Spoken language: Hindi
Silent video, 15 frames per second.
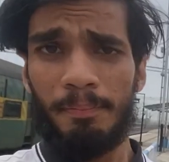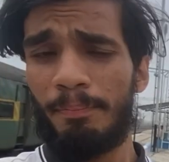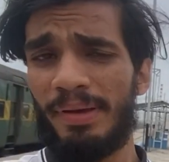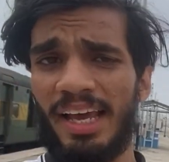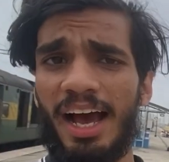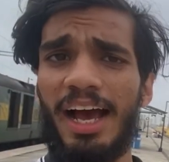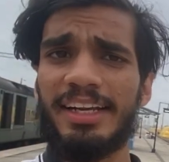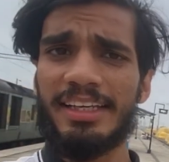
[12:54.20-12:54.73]

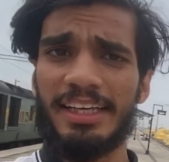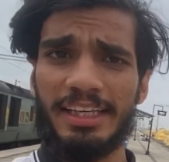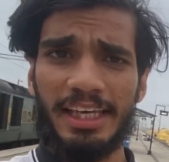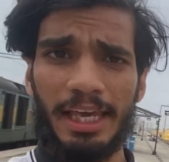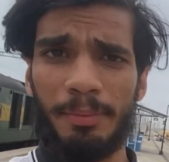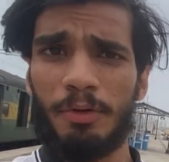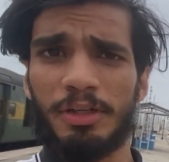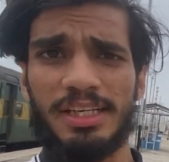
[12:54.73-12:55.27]
बिहार के
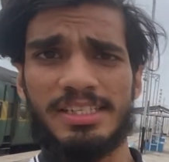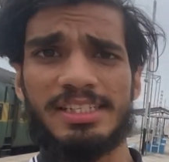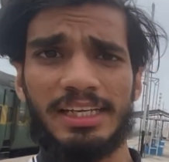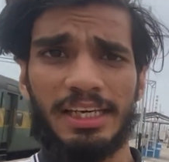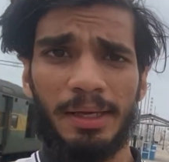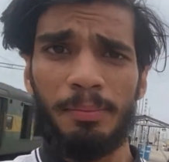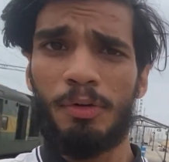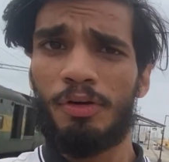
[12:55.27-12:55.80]
केमू डिस्ट्रिक्ट
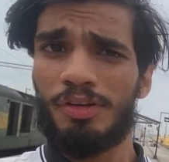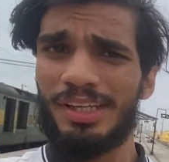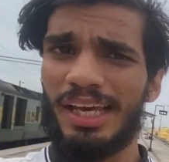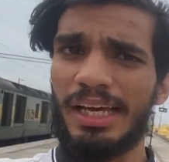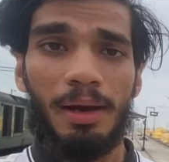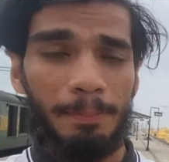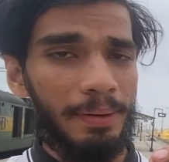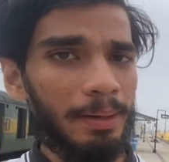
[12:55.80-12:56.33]
के मोहनिया
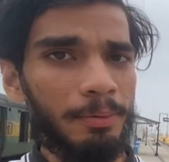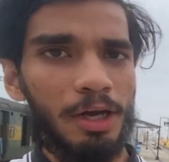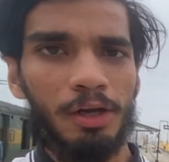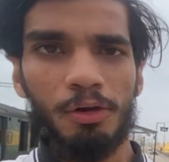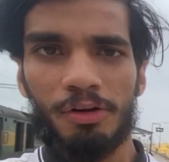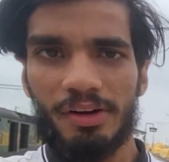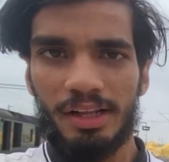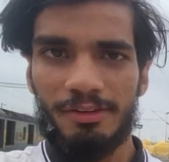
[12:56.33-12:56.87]
भभुआ
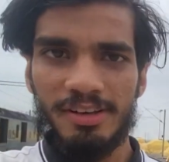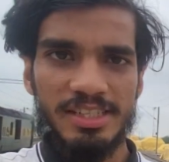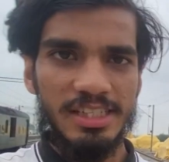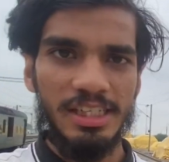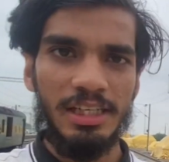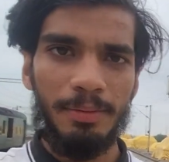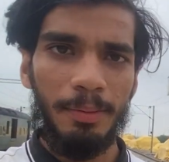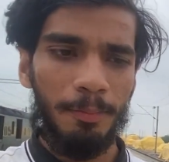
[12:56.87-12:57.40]
रोड रेलवे
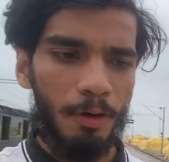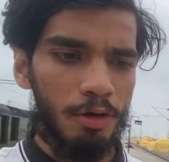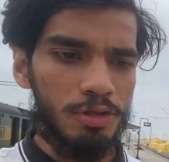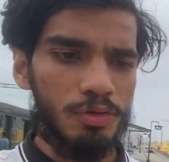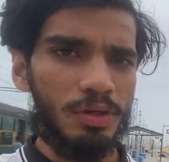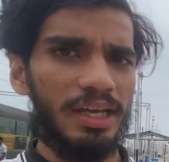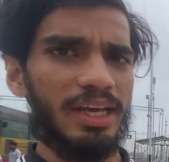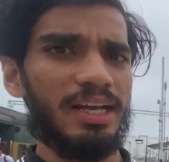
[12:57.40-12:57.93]
स्टेशन पर पहुंच
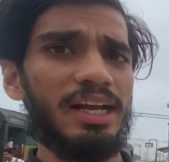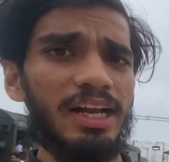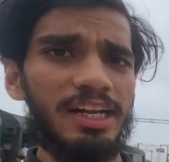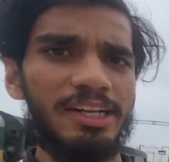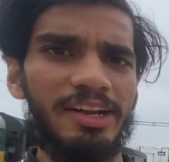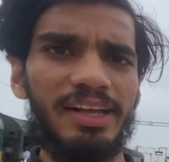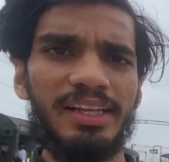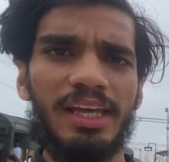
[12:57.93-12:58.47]
चुके
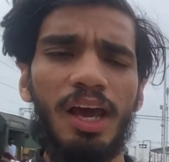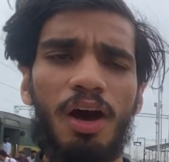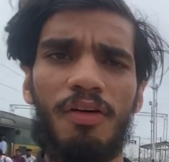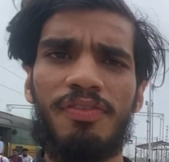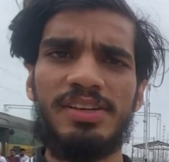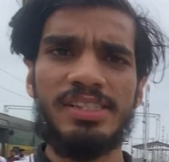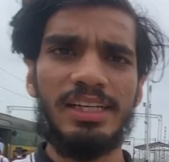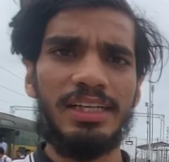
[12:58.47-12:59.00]
हैं ट्रेन का
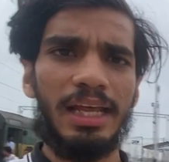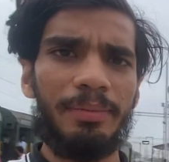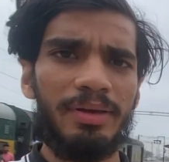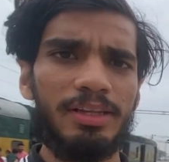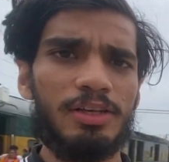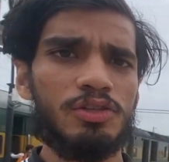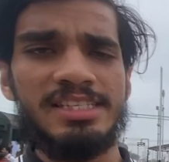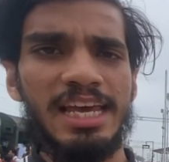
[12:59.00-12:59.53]
ऑफिशियल
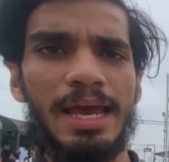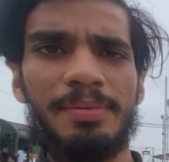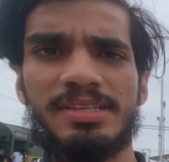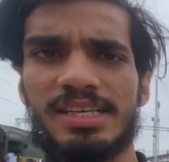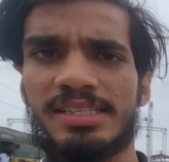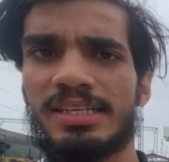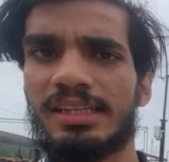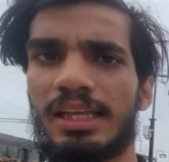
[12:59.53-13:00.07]
टाइमिंग थे छः बज
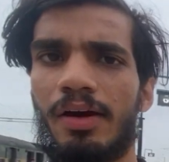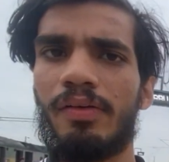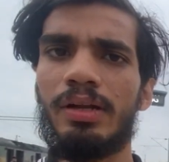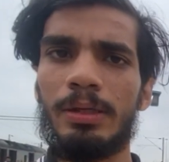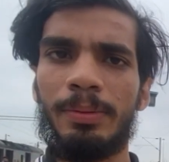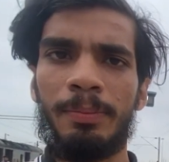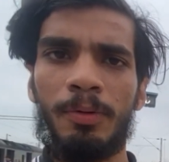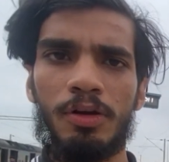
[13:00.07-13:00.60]
के सत्तावन
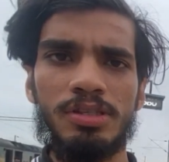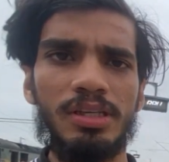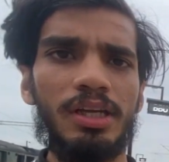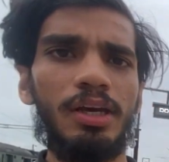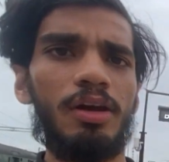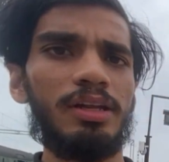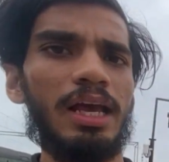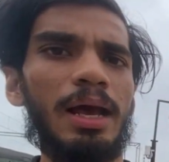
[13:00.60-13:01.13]
मिनट में पहुंचने
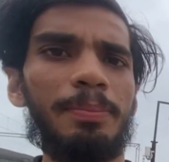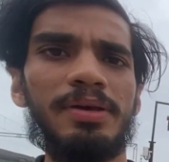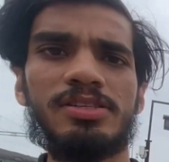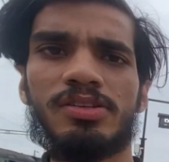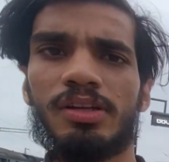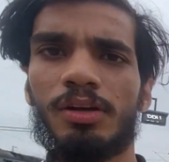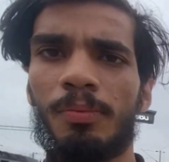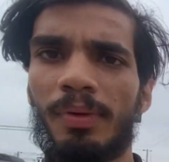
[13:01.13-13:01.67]
की और यहाँ पर इस
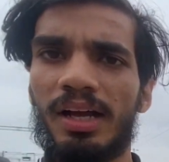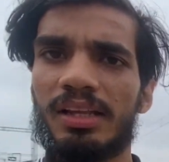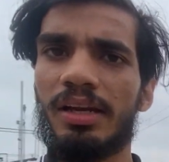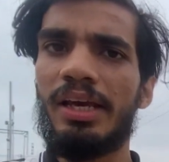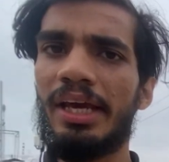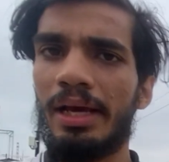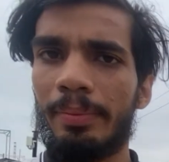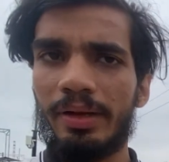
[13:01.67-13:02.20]
ट्रेन को मात्र
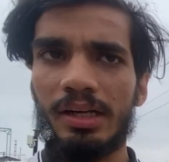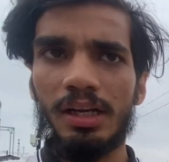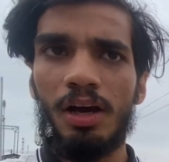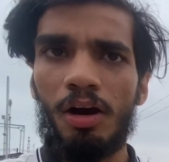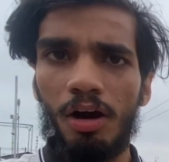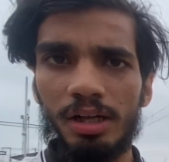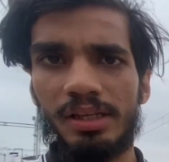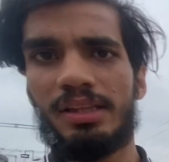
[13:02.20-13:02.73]
एक मिनट का
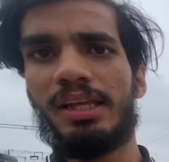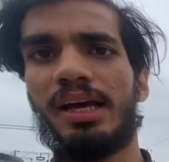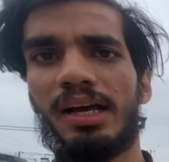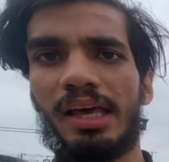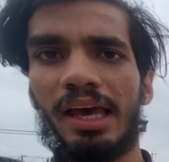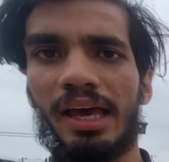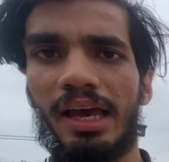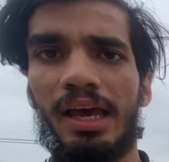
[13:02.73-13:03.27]
हॉल्ट दिया
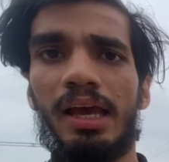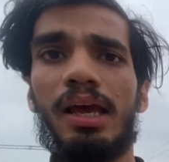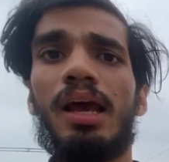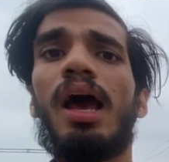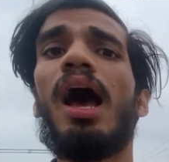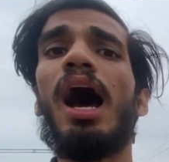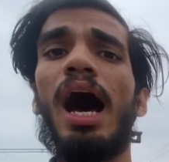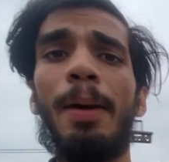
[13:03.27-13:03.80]
गया है
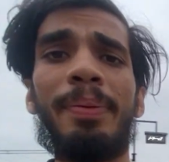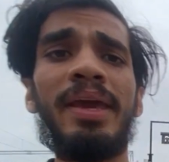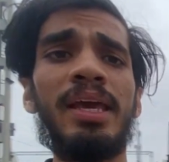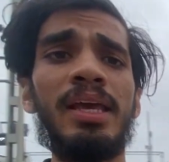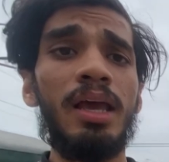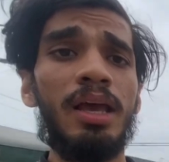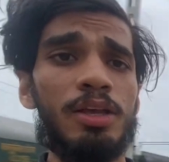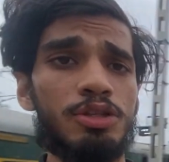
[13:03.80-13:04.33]
अभी
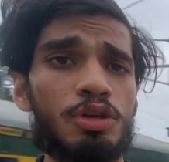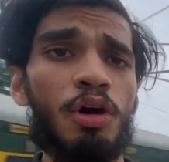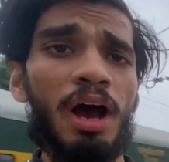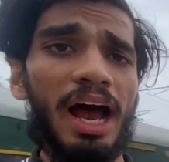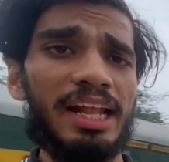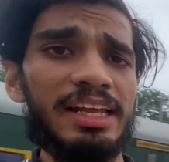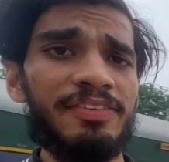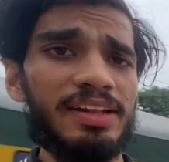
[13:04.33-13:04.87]
जो
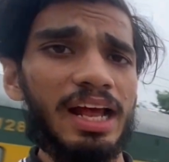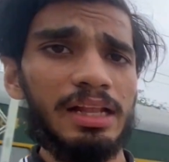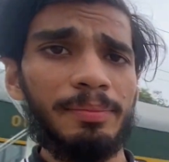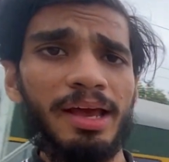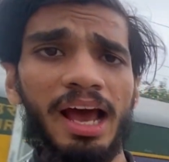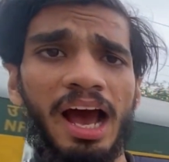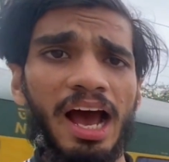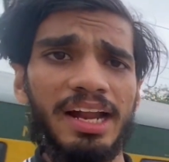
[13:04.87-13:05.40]
हाल ही फिलहाल में
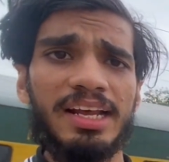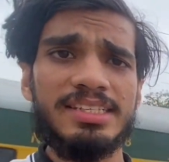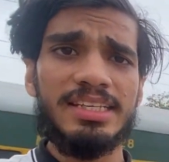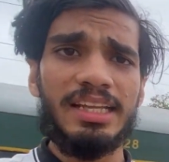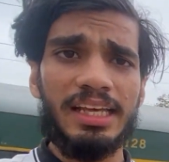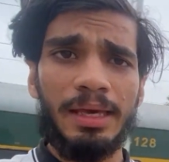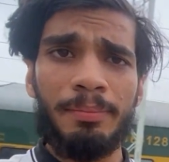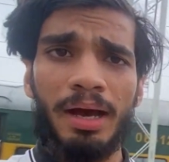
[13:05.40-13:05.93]
आरा से
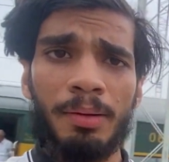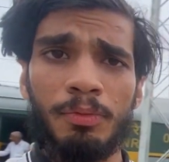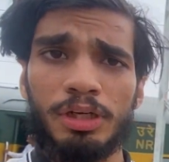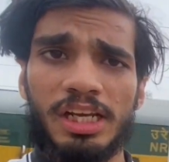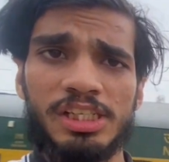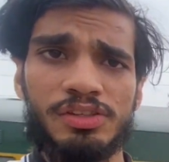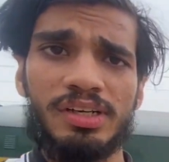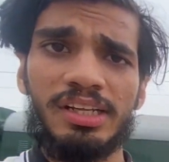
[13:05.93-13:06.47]
लेकर माँ
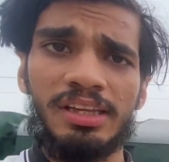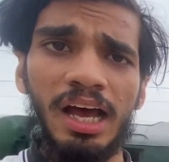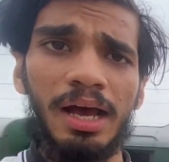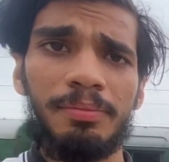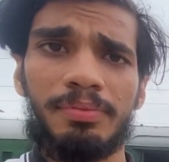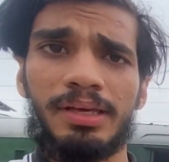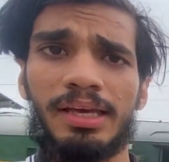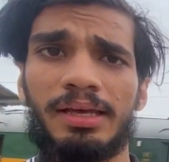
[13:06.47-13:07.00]
मुंडेश्वरी
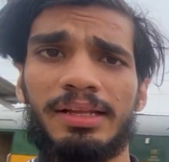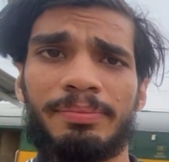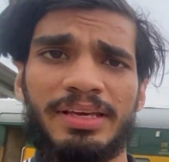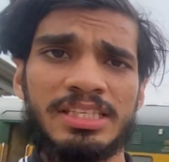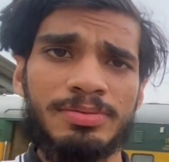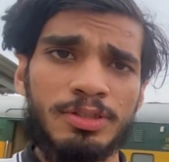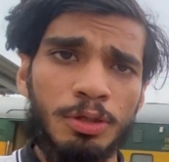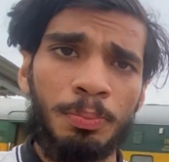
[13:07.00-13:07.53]
धाम के
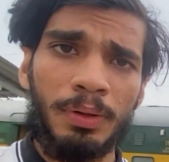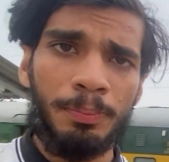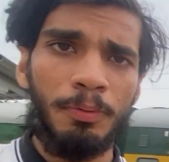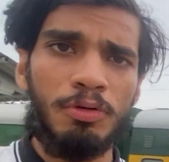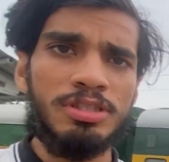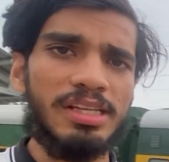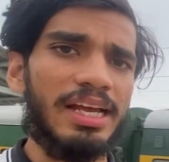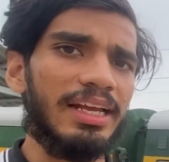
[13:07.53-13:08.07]
बीच में जो
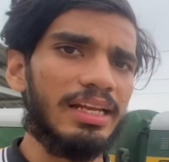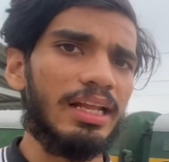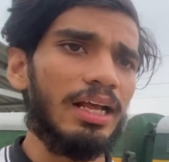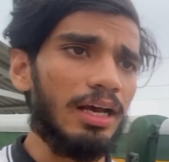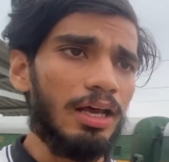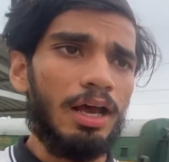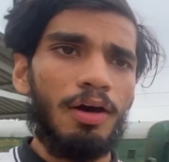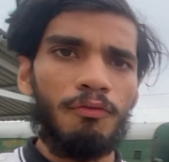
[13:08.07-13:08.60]
प्रपोज लाइन है
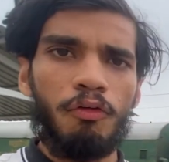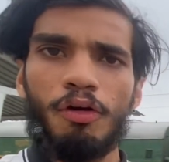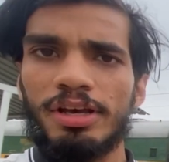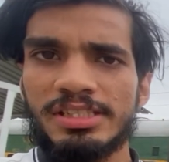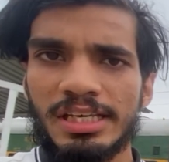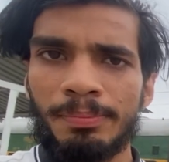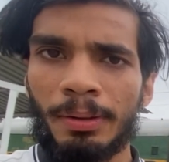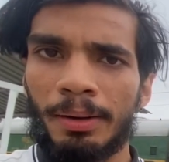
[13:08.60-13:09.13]
ना वो
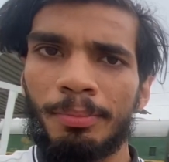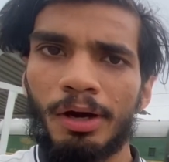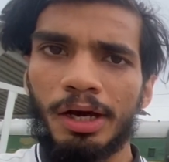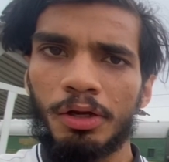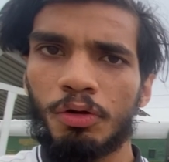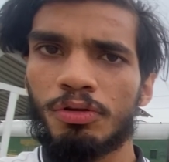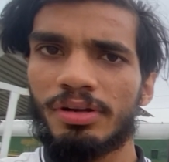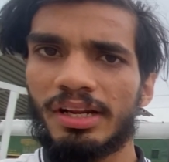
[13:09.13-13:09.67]
इसी भभुआ
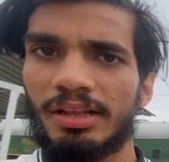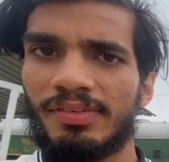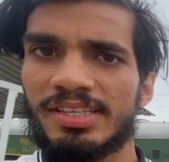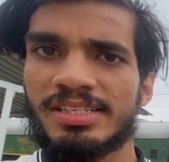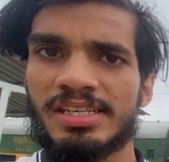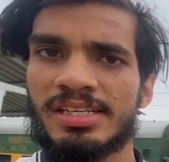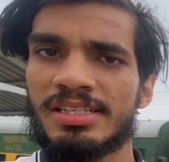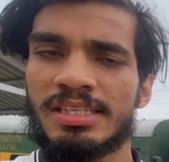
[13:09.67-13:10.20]
रोड रेलवे
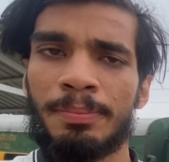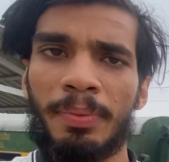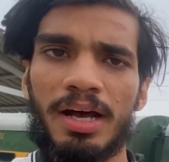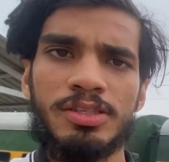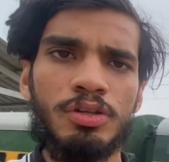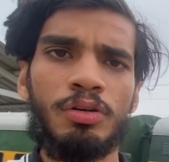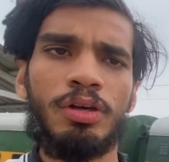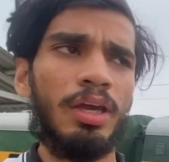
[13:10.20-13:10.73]
स्टेशन से
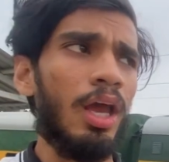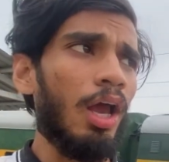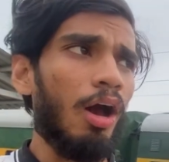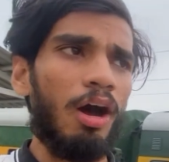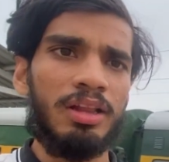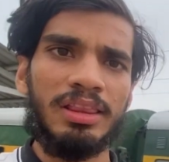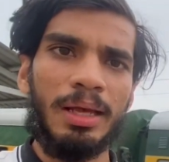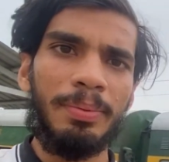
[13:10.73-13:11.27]
पास होगी
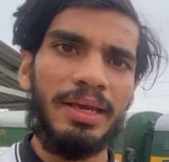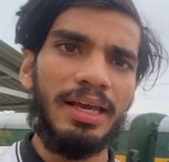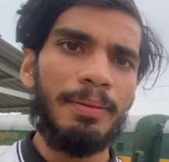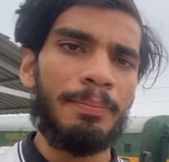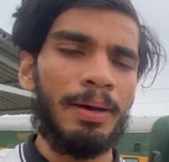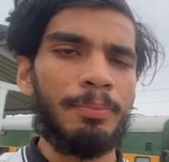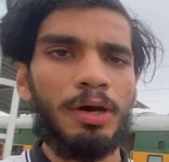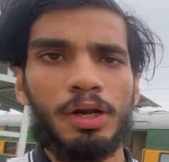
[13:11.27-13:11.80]
और तभी ये
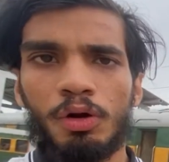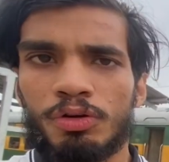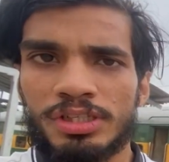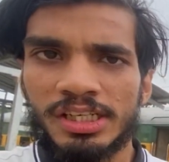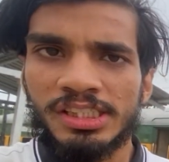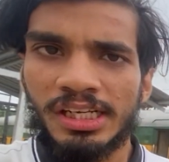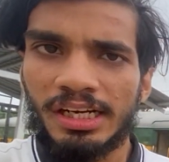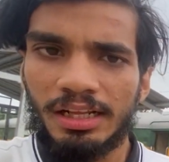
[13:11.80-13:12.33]
भभुआ रोड
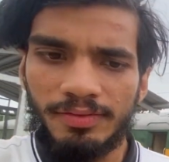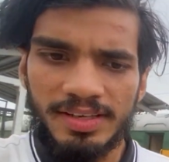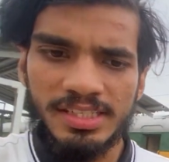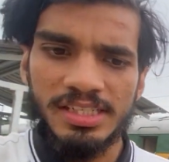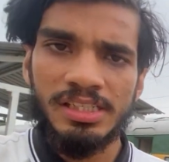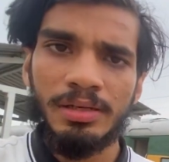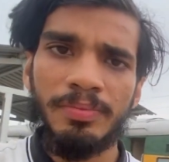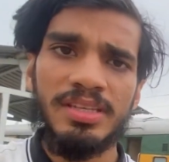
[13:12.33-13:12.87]
जंक्शन रेलवे
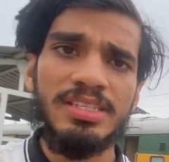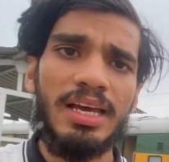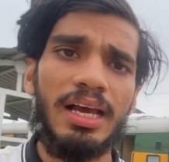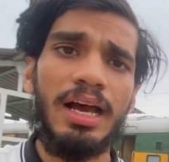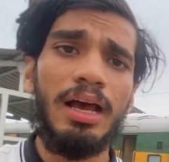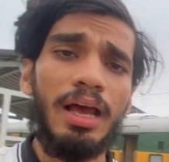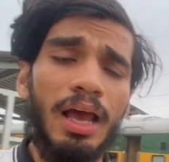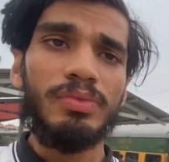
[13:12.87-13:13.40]
स्टेशन बन जाएगा